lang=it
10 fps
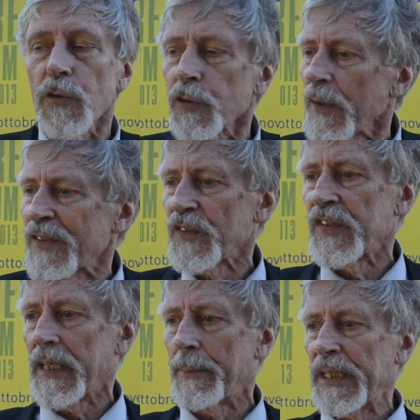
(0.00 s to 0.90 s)
tutto questo
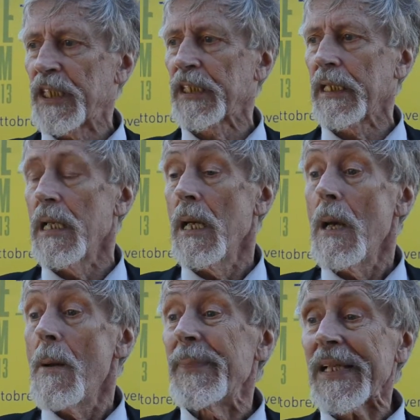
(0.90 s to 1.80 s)
si capisce,
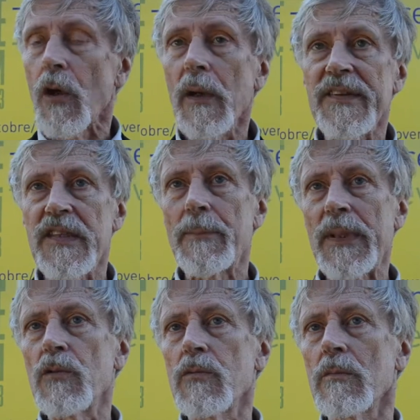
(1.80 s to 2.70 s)
però è
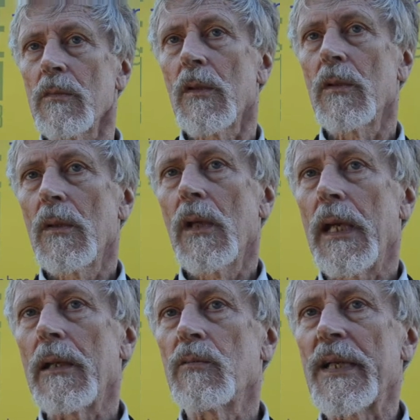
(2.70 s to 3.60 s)
sempre un
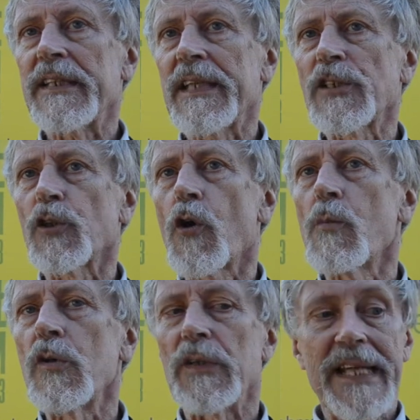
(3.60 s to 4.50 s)
è un meritaggio
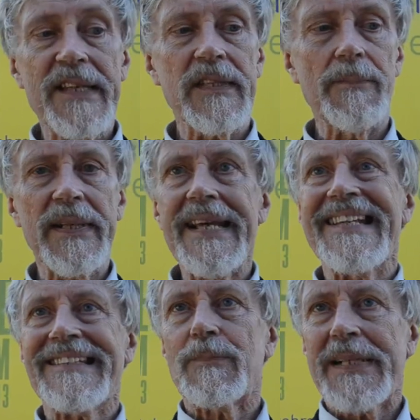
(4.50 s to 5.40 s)
comune, è sempre
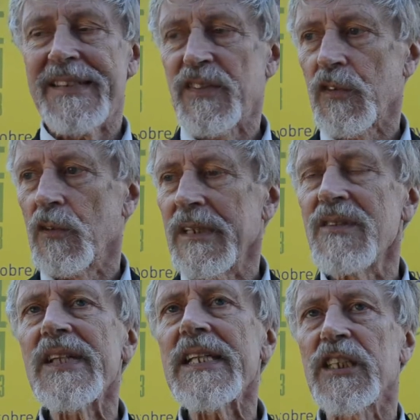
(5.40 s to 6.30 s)
espresso.
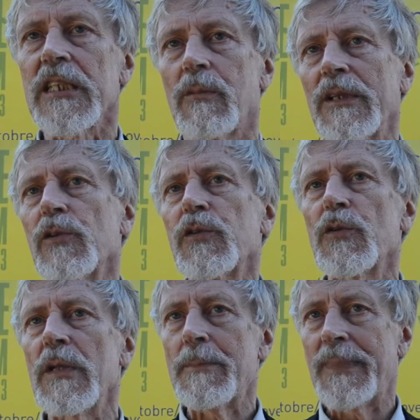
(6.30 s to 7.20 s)
Invece, quando
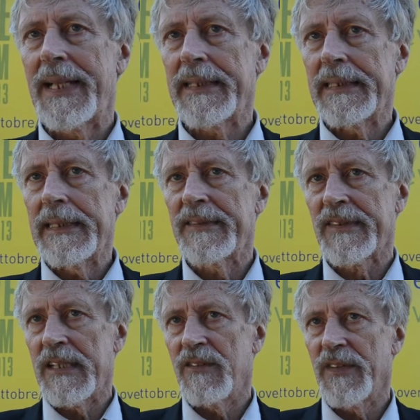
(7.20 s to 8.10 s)
tu impari di
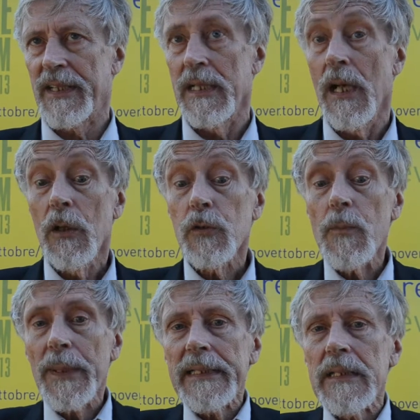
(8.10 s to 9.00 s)
scrivere, tu
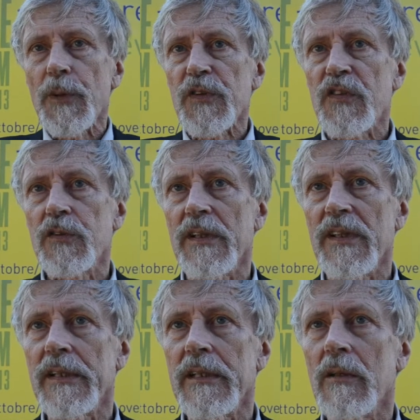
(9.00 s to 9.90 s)
prendi possessione
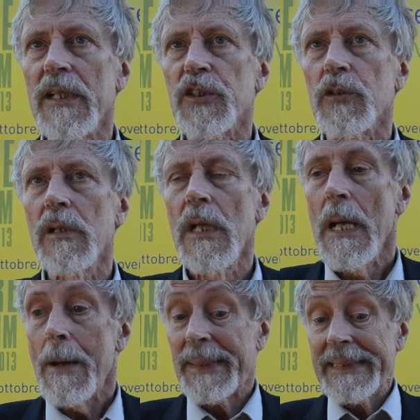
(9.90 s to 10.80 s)
del linguaggio.
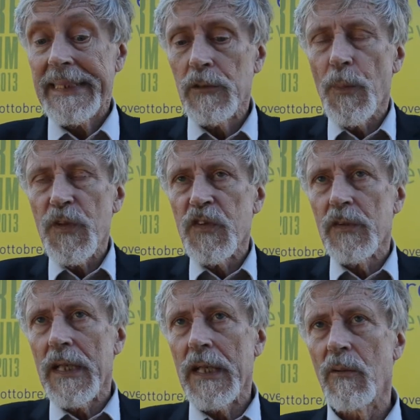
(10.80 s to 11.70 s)
Prendendo
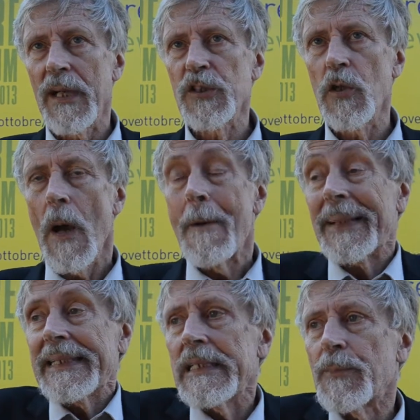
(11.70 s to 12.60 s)
possessione del linguaggio,
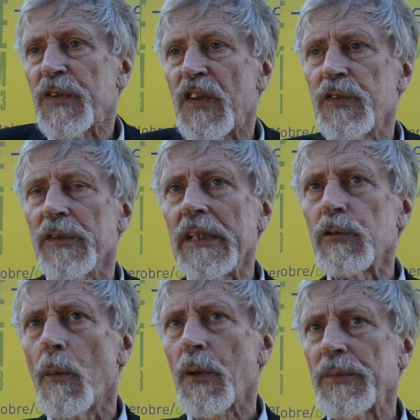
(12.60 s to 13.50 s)
prendi possessione del
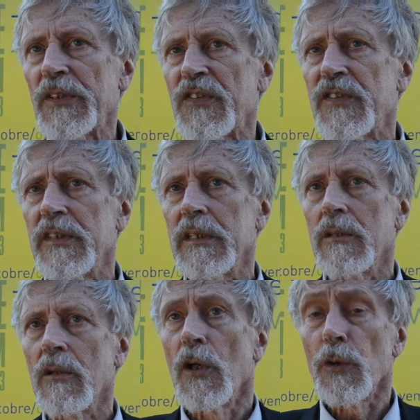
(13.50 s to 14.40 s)
tuo proprio
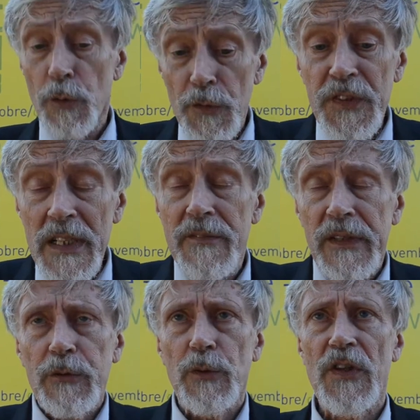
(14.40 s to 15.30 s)
destino. Tu lo scrivi
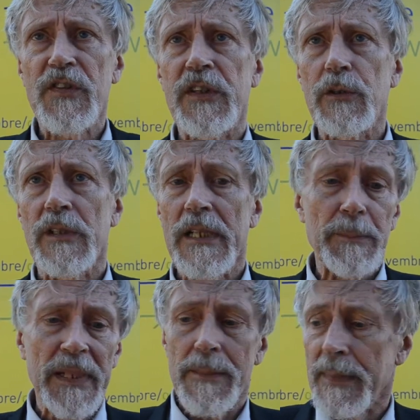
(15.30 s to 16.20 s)
il tuo destino nei
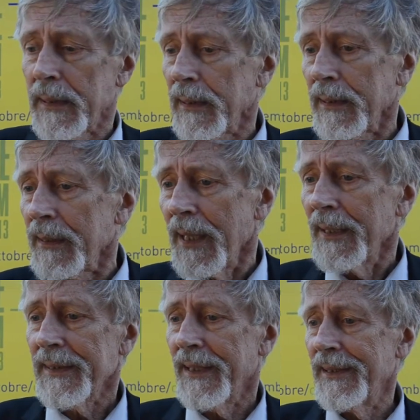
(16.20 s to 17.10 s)
primi,
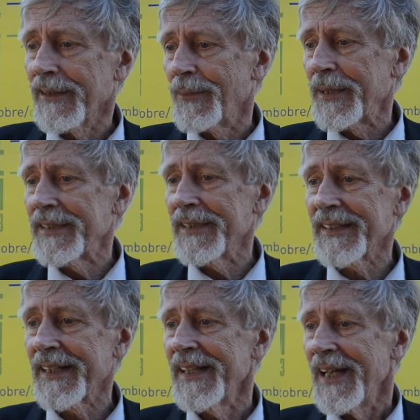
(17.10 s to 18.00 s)
eh, come
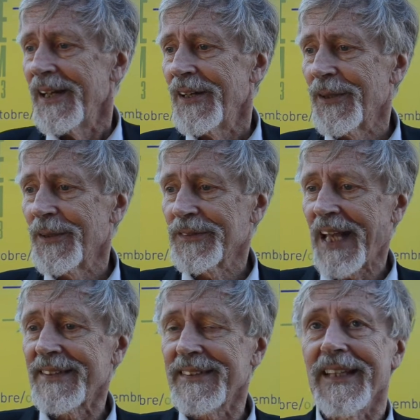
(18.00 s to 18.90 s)
dire, eh,
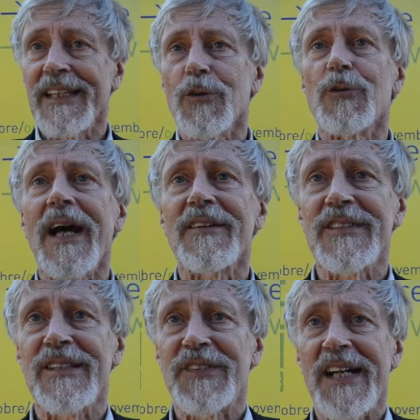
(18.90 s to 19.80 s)
task che tu hai
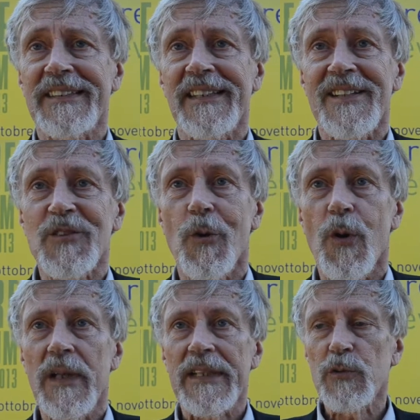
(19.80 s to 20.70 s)
da fare nella
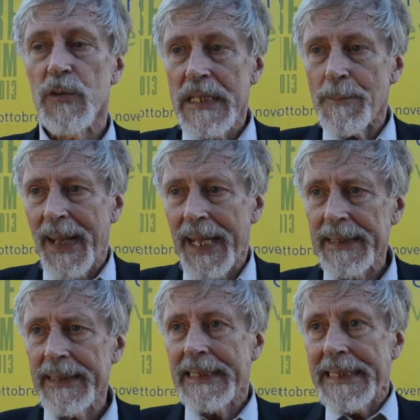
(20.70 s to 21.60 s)
scuola. Tu
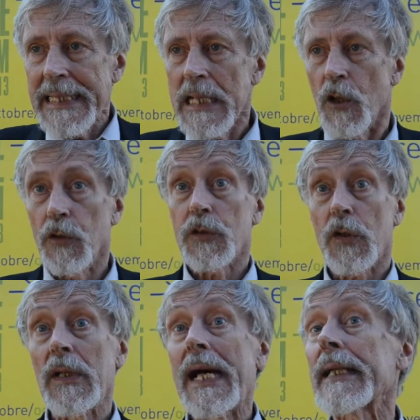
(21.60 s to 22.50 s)
impari di
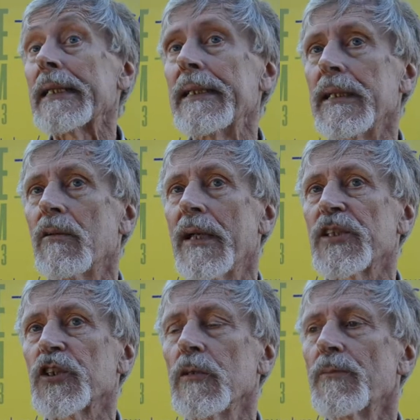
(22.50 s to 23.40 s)
controllare il
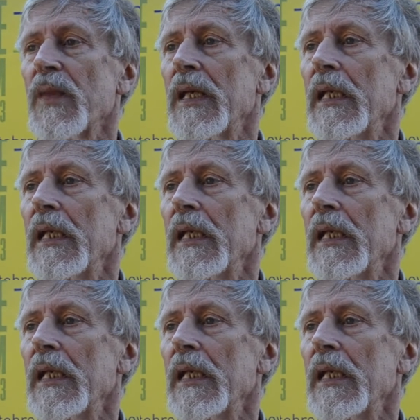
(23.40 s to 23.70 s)
linguaggio.